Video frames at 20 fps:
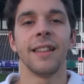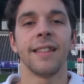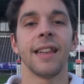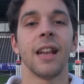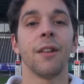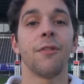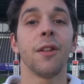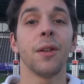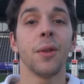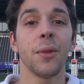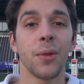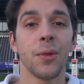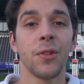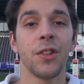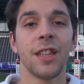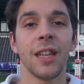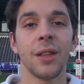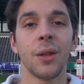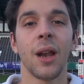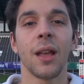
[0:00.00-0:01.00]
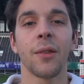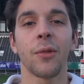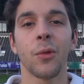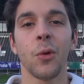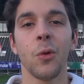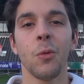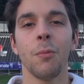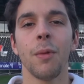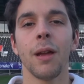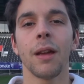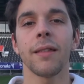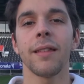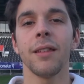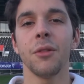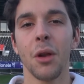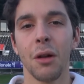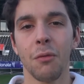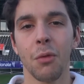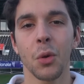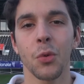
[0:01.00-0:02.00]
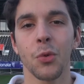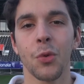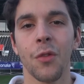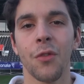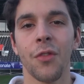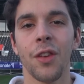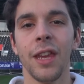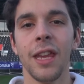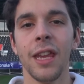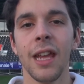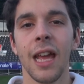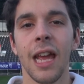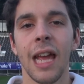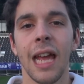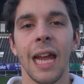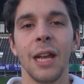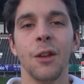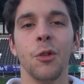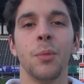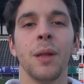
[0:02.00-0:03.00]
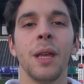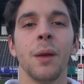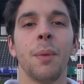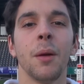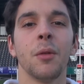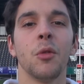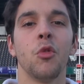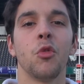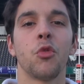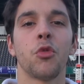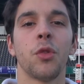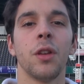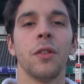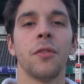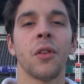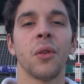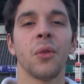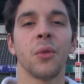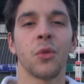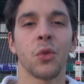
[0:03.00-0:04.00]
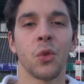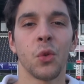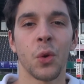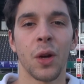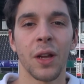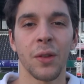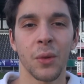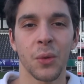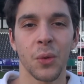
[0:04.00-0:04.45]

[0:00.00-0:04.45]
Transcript: C'est la fin de ce JT de l'assaut, merci de l'avoir suivi et n'oubliez pas de nous suivre sur nos réseaux